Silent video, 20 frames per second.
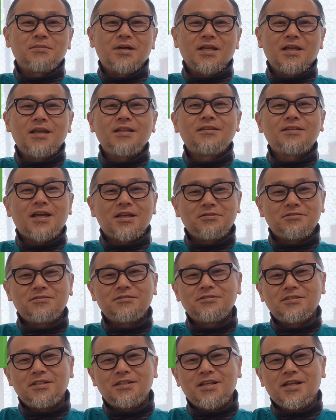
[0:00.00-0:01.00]
まあ、現代
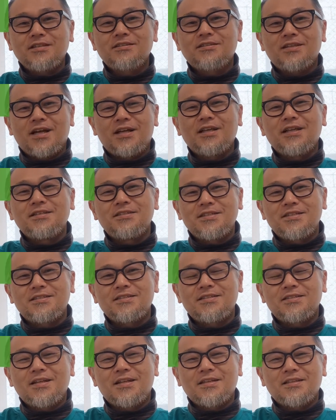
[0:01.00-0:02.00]
風になアレンジ
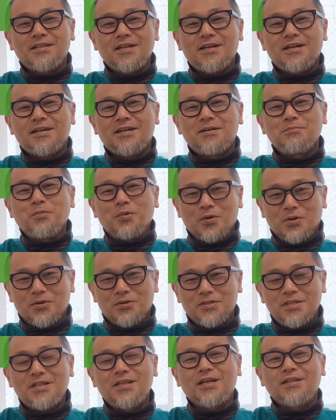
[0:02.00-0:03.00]
されたも
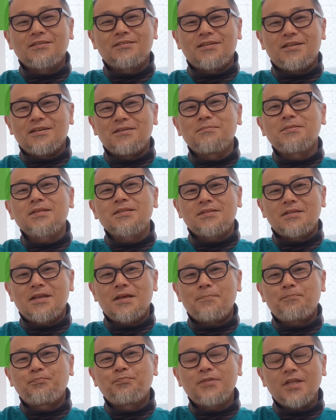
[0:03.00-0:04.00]
のになっていますね。